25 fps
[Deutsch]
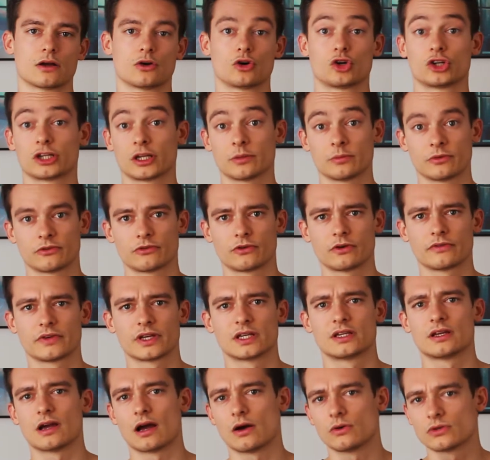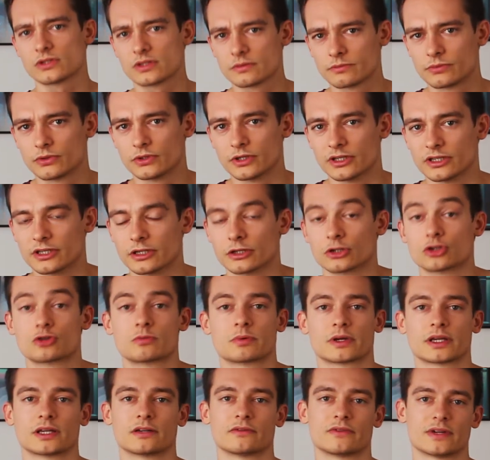Und dann, bevor wir in die Außenpolitik
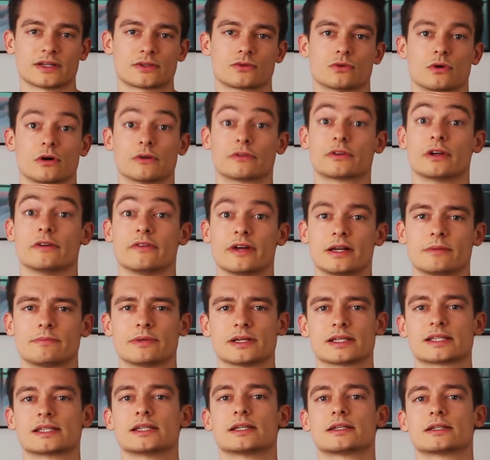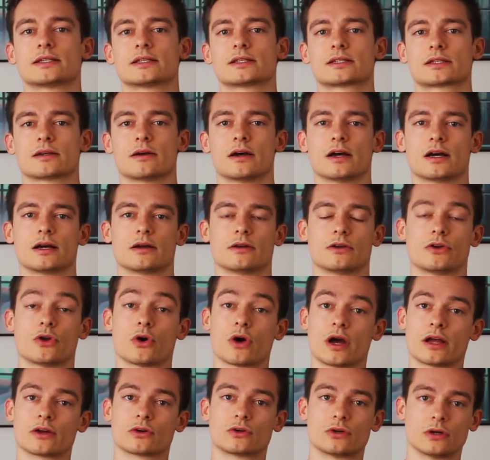springen, was so auf der Welt passiert ist, äh, noch
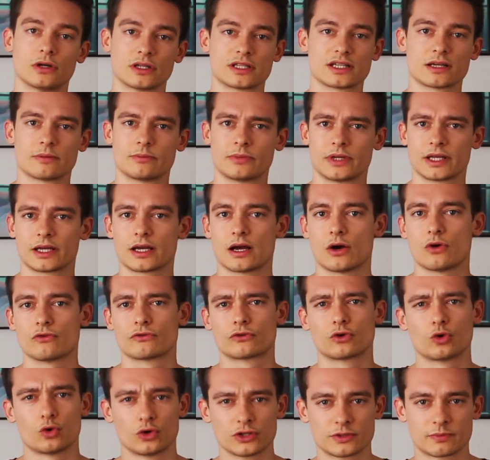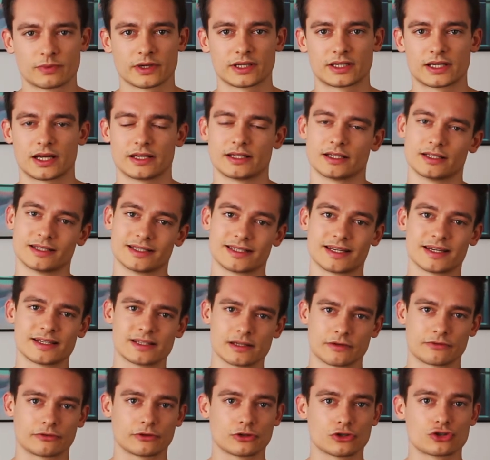ein kurzer Blick auf Großbritannien. Sehr,
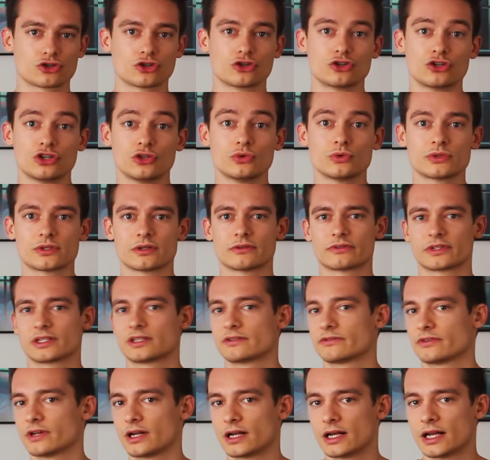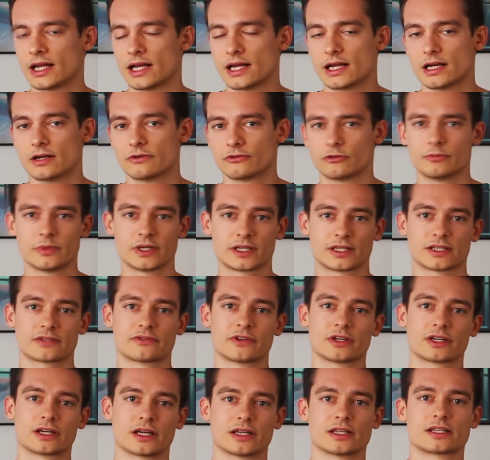sehr frische News auf jeden Fall für mich,
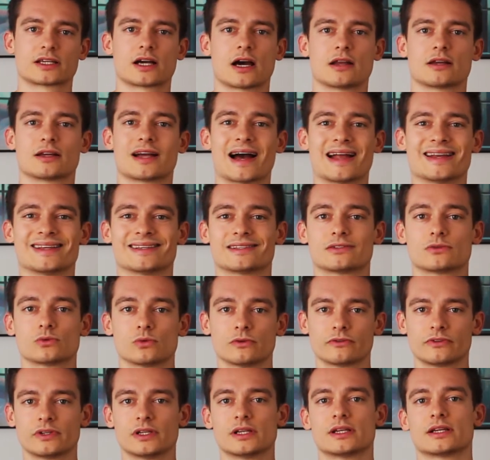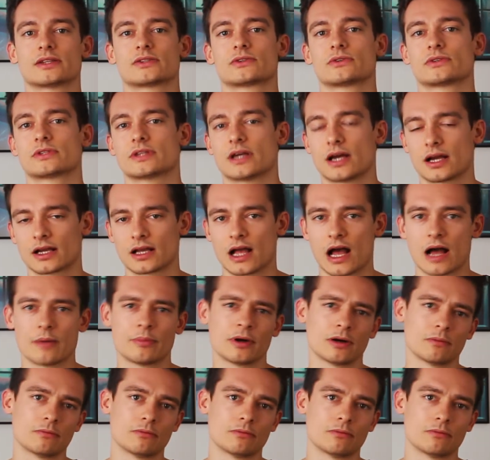deswegen kann ich gerade gar nicht so viel dazu sagen. Aber